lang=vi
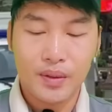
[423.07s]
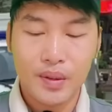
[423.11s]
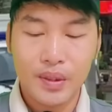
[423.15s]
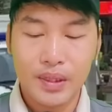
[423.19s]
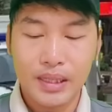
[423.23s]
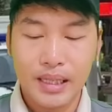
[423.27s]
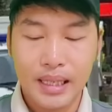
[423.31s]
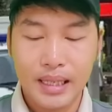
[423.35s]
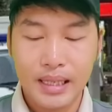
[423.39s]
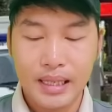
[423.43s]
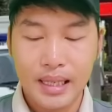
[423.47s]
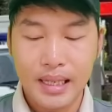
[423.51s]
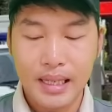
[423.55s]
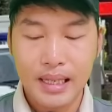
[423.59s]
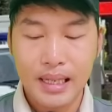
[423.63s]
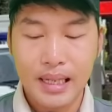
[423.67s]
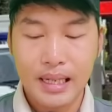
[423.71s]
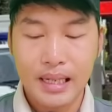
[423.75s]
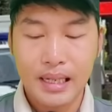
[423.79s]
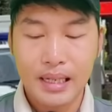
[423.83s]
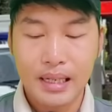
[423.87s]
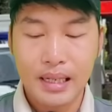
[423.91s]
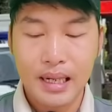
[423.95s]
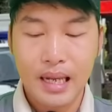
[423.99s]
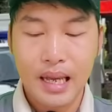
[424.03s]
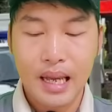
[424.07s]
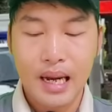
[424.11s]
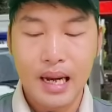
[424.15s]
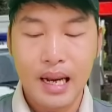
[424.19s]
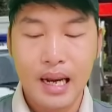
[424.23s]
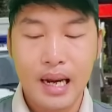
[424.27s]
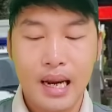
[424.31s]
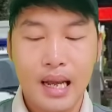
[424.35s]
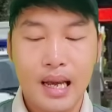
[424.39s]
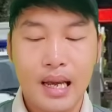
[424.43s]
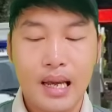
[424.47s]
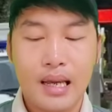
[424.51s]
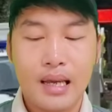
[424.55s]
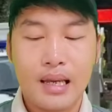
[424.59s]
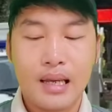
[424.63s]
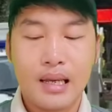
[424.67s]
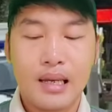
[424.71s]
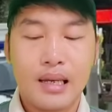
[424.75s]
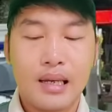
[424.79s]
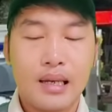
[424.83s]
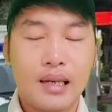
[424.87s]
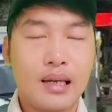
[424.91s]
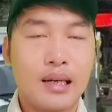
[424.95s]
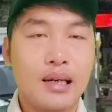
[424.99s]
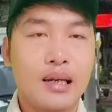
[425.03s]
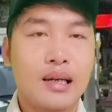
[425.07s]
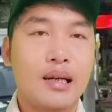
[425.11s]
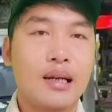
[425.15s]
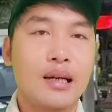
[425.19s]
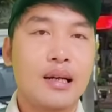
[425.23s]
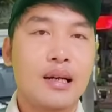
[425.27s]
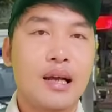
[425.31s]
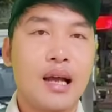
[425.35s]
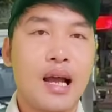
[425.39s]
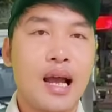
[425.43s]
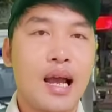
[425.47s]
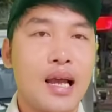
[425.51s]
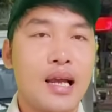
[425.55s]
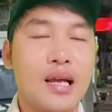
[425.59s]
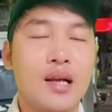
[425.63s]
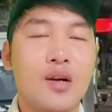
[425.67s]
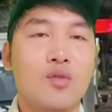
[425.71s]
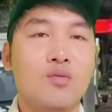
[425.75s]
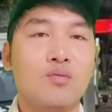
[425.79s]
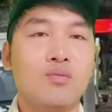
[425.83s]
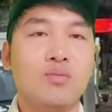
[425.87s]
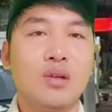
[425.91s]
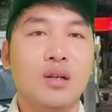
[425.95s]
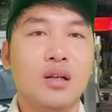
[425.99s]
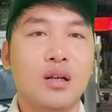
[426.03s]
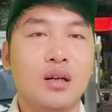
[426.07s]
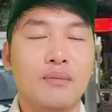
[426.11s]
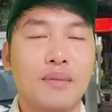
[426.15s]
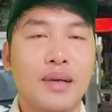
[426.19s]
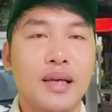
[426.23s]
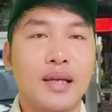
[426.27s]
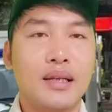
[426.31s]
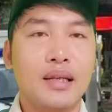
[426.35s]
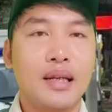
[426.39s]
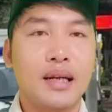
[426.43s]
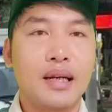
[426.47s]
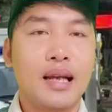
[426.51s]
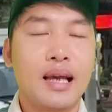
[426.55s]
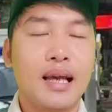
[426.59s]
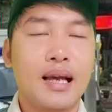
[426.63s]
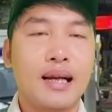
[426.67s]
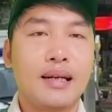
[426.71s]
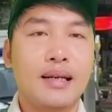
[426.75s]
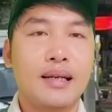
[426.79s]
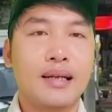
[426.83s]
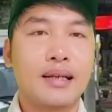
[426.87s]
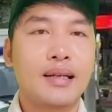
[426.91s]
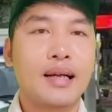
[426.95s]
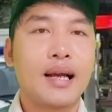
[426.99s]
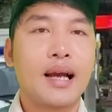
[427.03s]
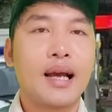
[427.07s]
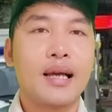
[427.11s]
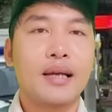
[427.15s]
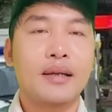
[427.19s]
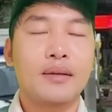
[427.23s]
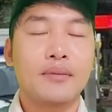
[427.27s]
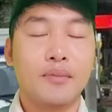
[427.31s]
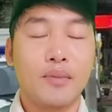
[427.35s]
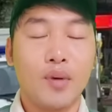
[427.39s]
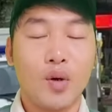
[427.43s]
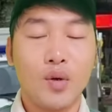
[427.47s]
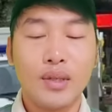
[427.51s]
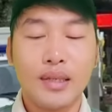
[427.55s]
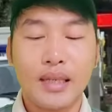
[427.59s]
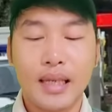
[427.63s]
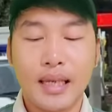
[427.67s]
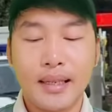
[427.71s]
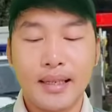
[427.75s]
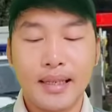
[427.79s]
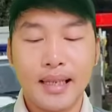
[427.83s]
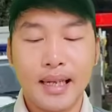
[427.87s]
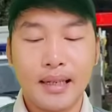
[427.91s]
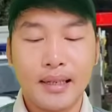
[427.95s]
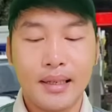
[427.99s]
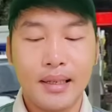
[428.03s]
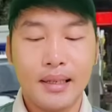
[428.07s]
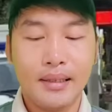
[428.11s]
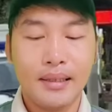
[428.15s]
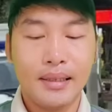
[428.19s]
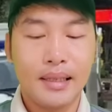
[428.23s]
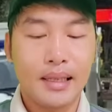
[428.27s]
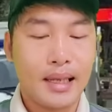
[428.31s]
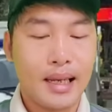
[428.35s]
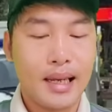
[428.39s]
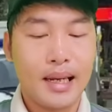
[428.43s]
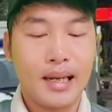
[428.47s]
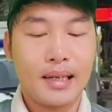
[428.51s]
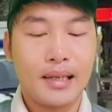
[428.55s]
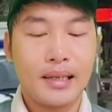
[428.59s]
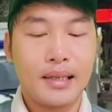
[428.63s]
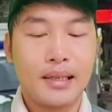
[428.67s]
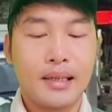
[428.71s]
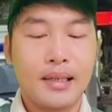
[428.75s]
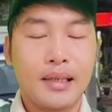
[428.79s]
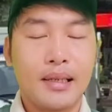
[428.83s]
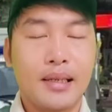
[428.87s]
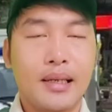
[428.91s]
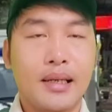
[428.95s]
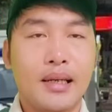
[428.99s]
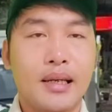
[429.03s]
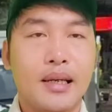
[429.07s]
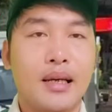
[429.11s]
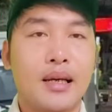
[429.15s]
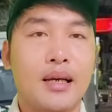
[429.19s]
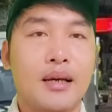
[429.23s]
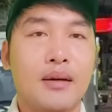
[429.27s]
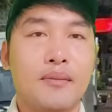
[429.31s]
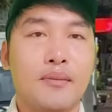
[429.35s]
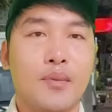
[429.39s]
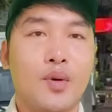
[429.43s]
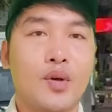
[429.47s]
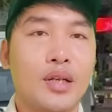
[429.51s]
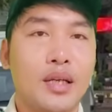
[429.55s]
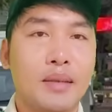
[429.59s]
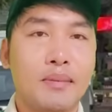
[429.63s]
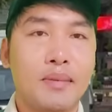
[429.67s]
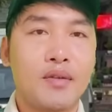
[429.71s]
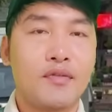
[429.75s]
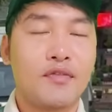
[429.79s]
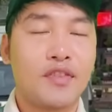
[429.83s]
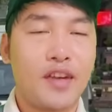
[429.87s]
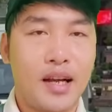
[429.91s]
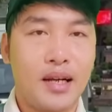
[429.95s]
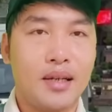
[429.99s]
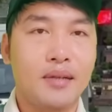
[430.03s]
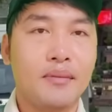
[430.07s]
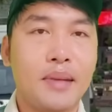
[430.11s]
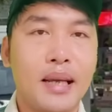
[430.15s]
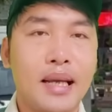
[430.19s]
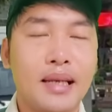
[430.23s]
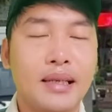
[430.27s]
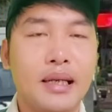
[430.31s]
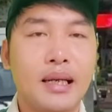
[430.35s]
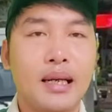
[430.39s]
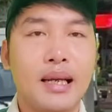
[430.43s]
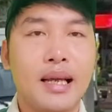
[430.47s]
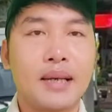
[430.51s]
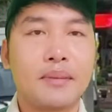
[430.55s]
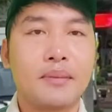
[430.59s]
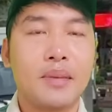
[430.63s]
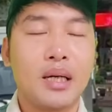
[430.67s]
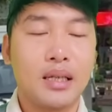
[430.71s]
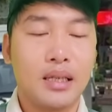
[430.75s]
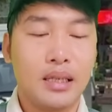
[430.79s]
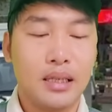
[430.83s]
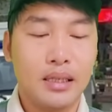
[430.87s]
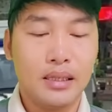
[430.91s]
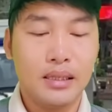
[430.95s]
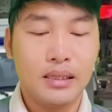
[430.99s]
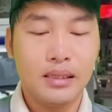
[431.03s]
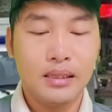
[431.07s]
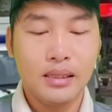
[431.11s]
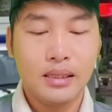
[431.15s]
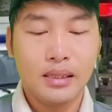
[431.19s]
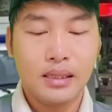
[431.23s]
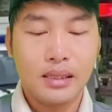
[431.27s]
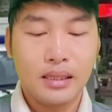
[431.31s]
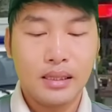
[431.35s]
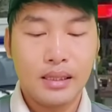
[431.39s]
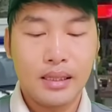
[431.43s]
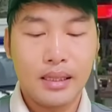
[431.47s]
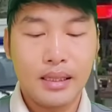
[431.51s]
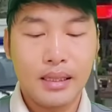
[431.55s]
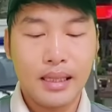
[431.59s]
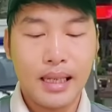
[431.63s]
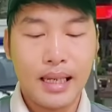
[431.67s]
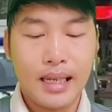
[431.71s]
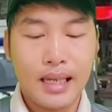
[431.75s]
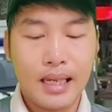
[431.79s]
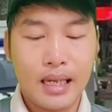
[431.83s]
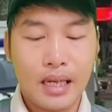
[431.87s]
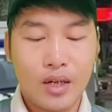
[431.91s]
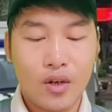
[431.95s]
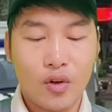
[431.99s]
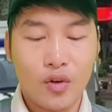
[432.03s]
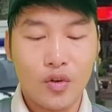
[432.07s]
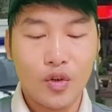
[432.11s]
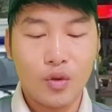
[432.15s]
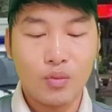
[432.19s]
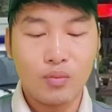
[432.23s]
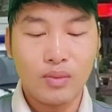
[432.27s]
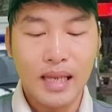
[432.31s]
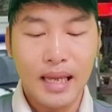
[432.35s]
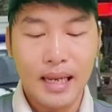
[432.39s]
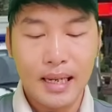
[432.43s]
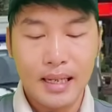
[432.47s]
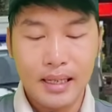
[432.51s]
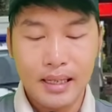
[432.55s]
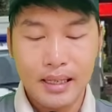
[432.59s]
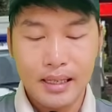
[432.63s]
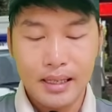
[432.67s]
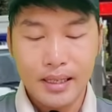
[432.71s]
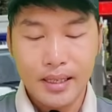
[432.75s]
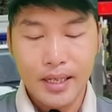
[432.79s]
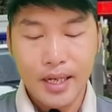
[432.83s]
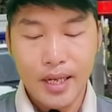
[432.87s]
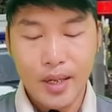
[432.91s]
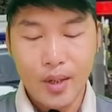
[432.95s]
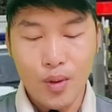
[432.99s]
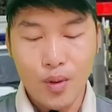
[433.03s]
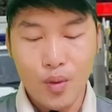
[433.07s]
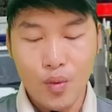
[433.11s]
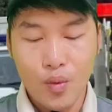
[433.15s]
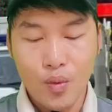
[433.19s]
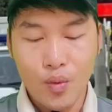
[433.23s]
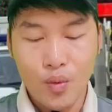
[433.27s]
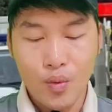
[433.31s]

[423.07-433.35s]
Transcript: anh chị thấy là rất là là là à, ai cũng à, bị Đinh Lan liệt kê mỗi khi nhắc đến chị Lan à, mỗi khi mà phản biện Đinh Lan bất cứ những cái à, nội dung gì đều